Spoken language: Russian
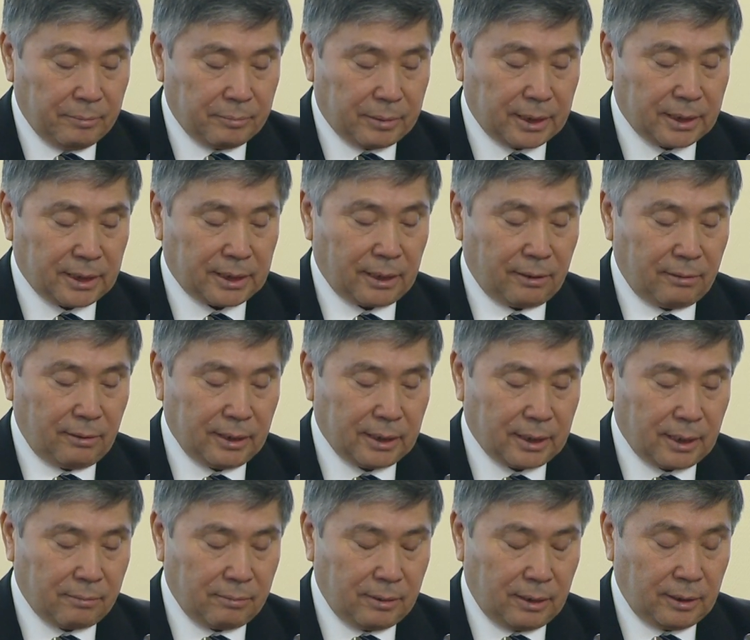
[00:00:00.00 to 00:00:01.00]
представлена
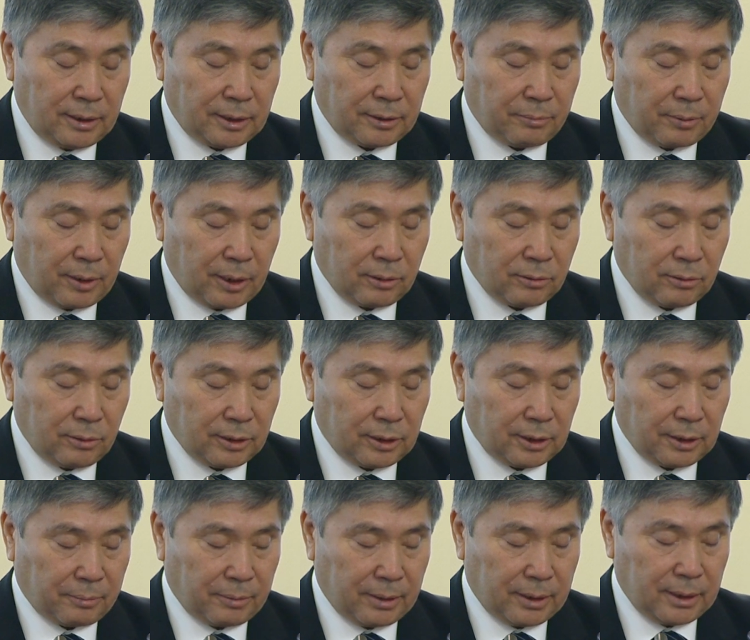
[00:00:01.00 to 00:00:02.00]
таблица
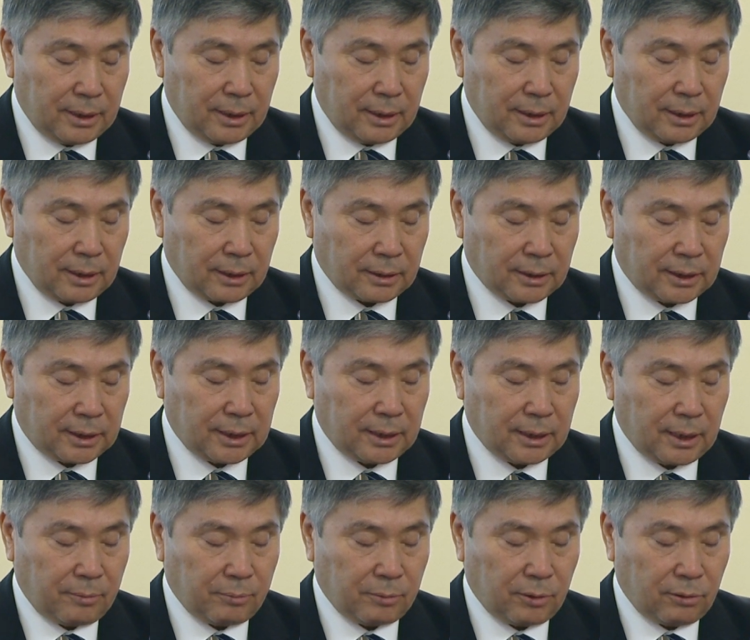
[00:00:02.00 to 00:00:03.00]
прогнозных предельных
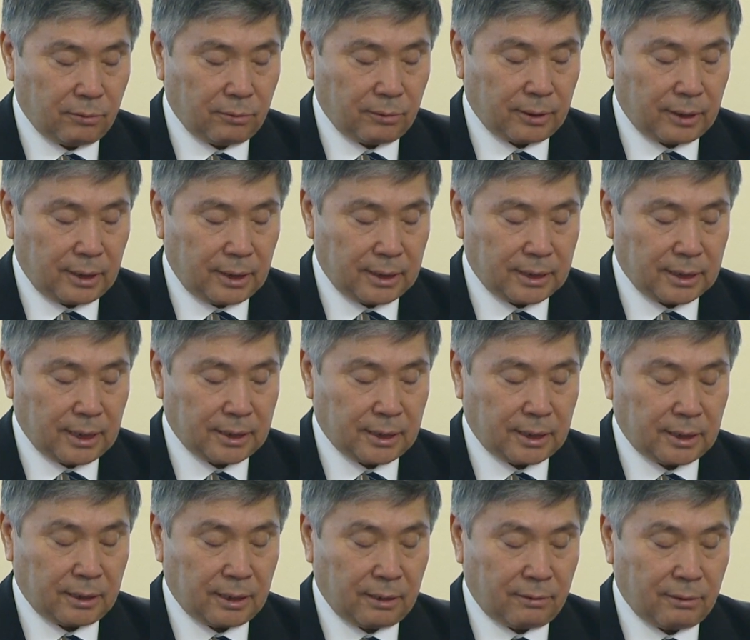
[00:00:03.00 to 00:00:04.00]
цен оптовой
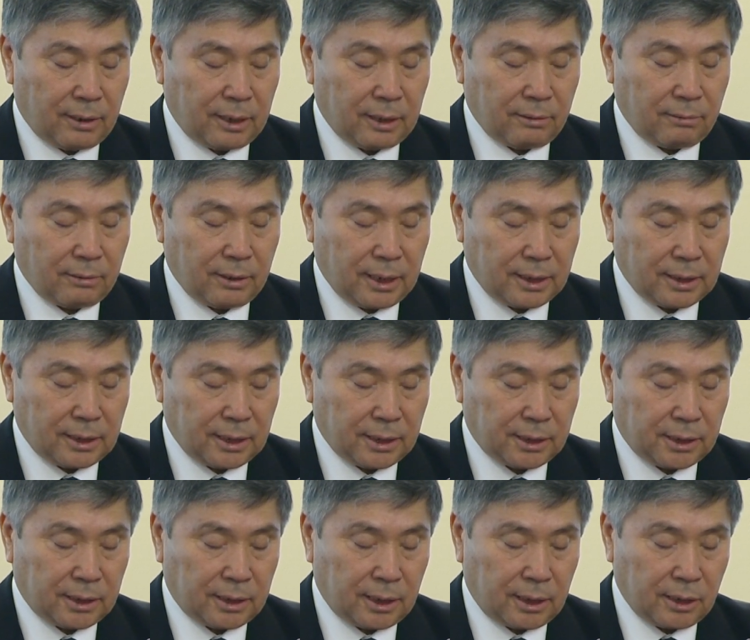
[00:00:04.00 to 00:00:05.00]
реализации товарного газа на
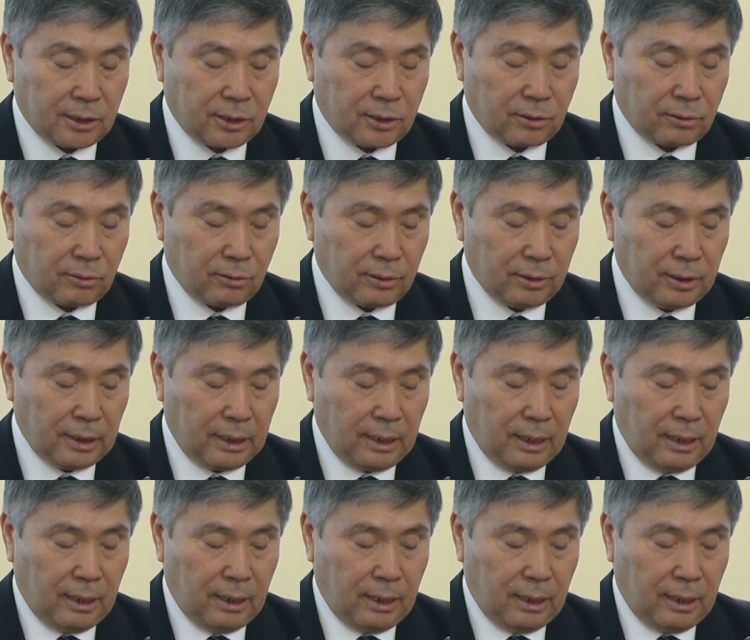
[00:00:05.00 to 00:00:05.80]
2014 год,